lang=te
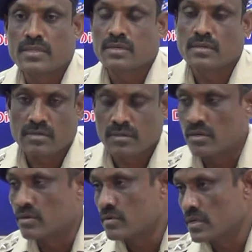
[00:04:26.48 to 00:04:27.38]
అది
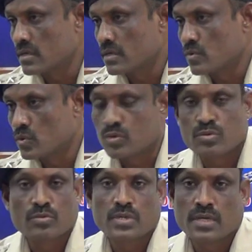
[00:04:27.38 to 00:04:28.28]
గౌరవ
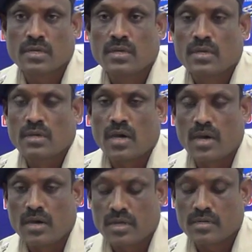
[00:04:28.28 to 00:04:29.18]
కోర్టు కూడా
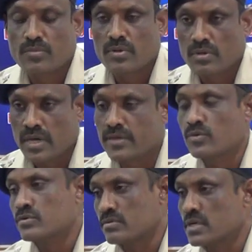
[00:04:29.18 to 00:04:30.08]
ఆనరబుల్
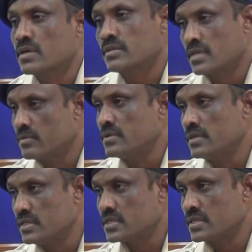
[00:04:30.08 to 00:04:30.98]
హైకోర్టు కూడా దాన్ని
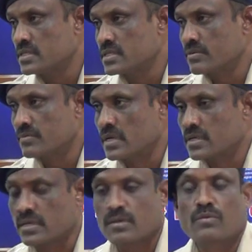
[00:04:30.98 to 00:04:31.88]
నిషేధించడం
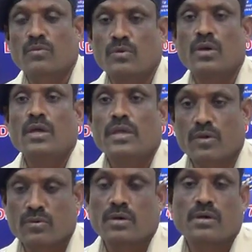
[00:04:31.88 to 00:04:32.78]
అంటే
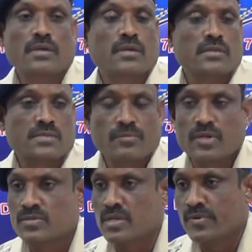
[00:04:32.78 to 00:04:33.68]
ఎక్కువ
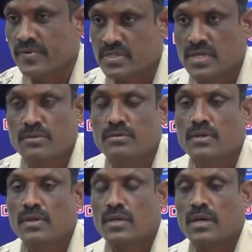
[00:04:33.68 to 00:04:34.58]
సభలు సమావేశాలు
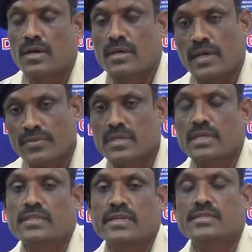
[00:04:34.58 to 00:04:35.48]

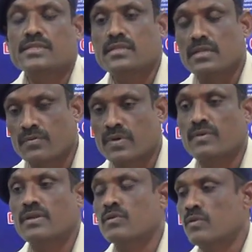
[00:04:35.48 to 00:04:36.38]
అందుకే దయచేసి
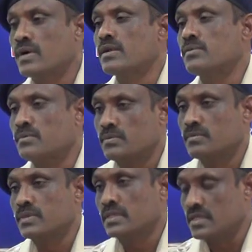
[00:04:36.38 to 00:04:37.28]
ఎవరి ఇంట్లో వాళ్ళు
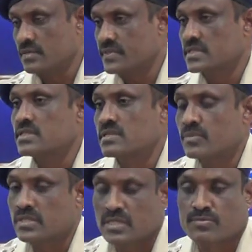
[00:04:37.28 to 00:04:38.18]
ఈ థర్టీ ఫస్ట్
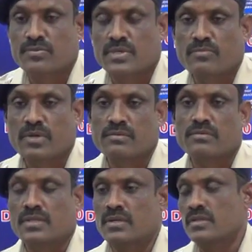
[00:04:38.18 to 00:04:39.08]
డిసెంబర్ జరుపుకుంటే
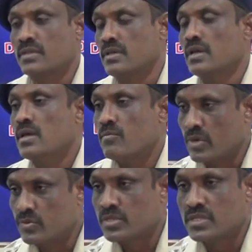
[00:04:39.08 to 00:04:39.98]
బాగుంటుంది
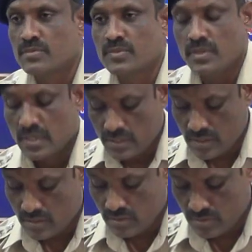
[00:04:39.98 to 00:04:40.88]
మా ఉద్దేశము
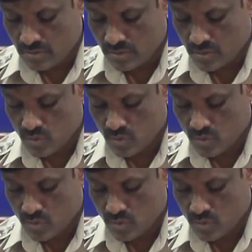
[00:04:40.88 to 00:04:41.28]
దీంట్లో